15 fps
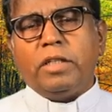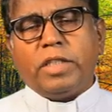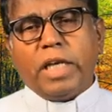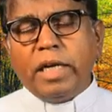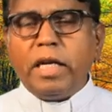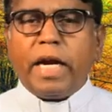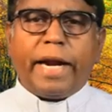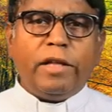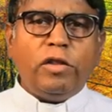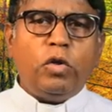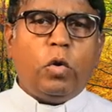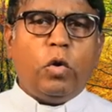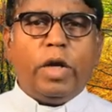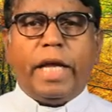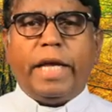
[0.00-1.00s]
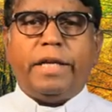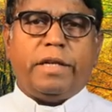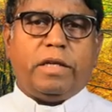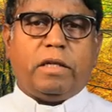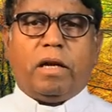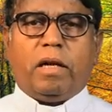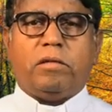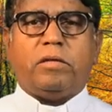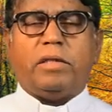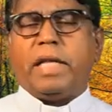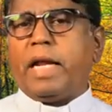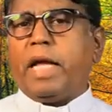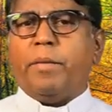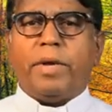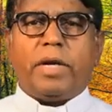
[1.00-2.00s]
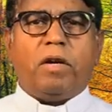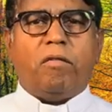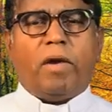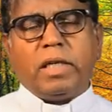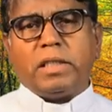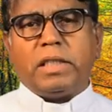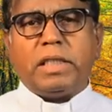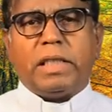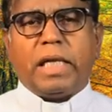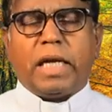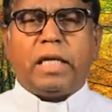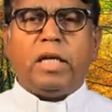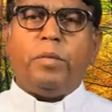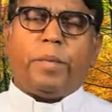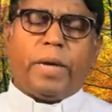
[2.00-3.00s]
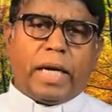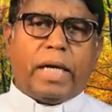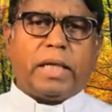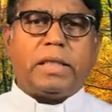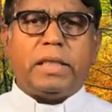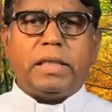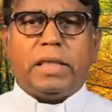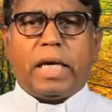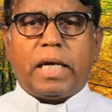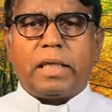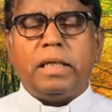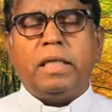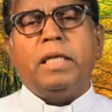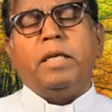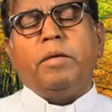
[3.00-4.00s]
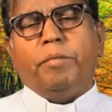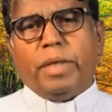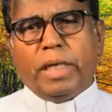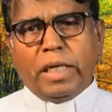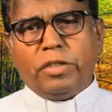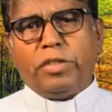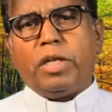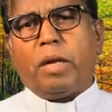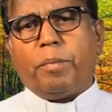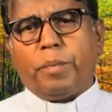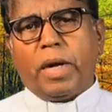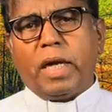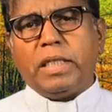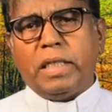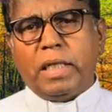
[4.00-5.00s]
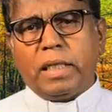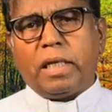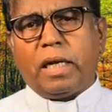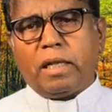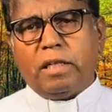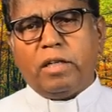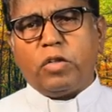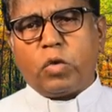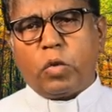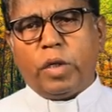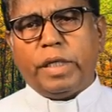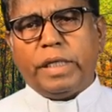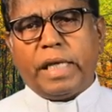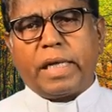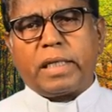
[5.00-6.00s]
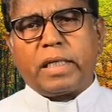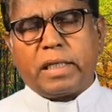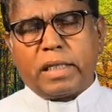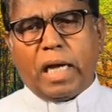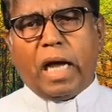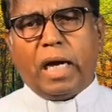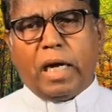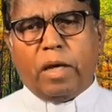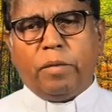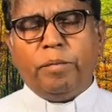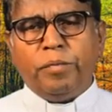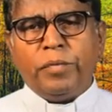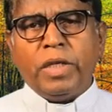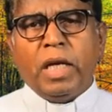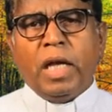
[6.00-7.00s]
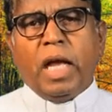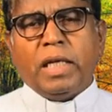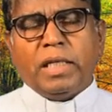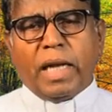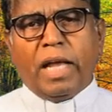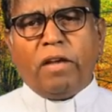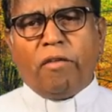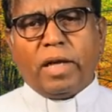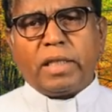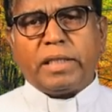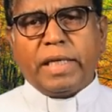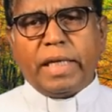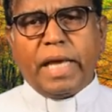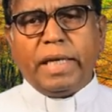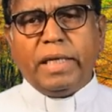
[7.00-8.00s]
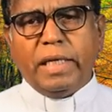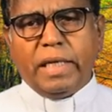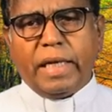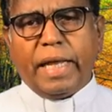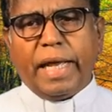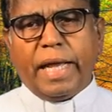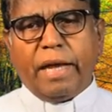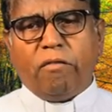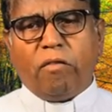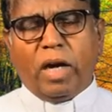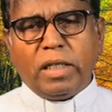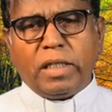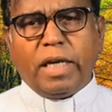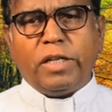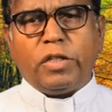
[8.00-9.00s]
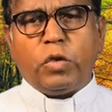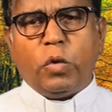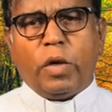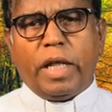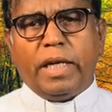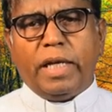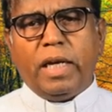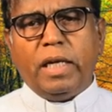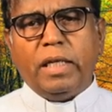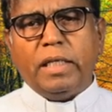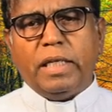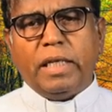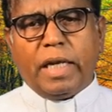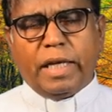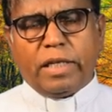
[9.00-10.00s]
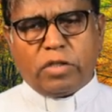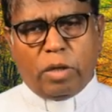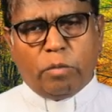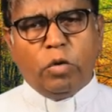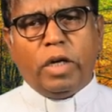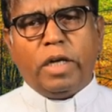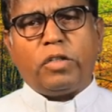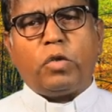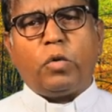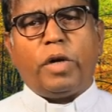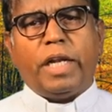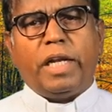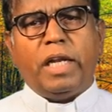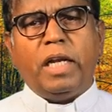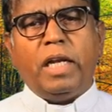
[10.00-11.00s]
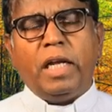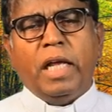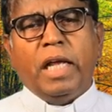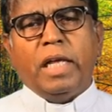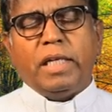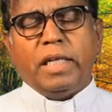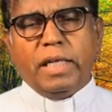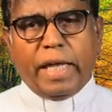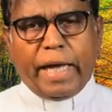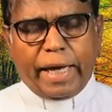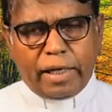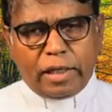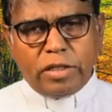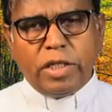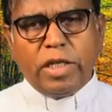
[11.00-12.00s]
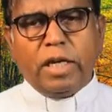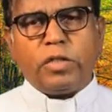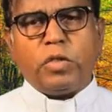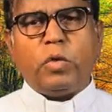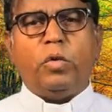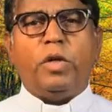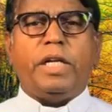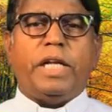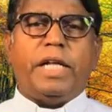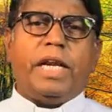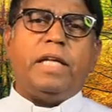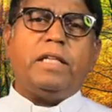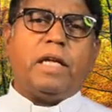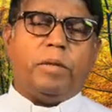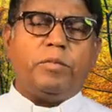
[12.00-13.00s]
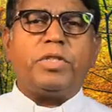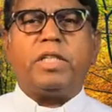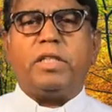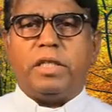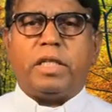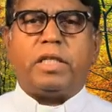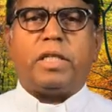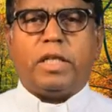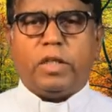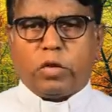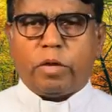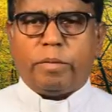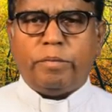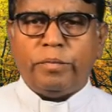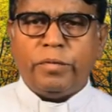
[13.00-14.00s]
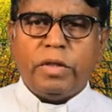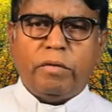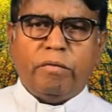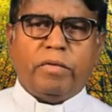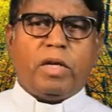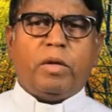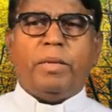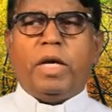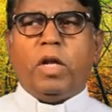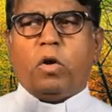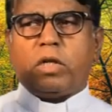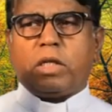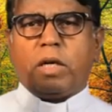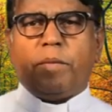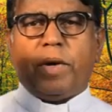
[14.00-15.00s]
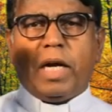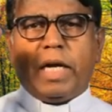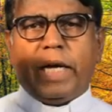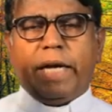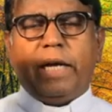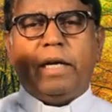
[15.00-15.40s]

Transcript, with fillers: சென்றடைந்து கொண்டே இருக்கிறது நிறைய பேர்கள் வாழ்த்துகின்றார்கள் பாராட்டுகின்றார்கள் மிகச்சிறப்பாக இருக்கிறது என்று சொல்கின்றார்கள் காரணம் இறைவார்த்தையை இன்றைய வாழ்க்கை சூழலில் இன்றைய சமூக சூழலில் இன்றைய அரசியல் சூழலிலே நாம் சிந்திக்கின்றோம் வெறும் மேலோட்டமாக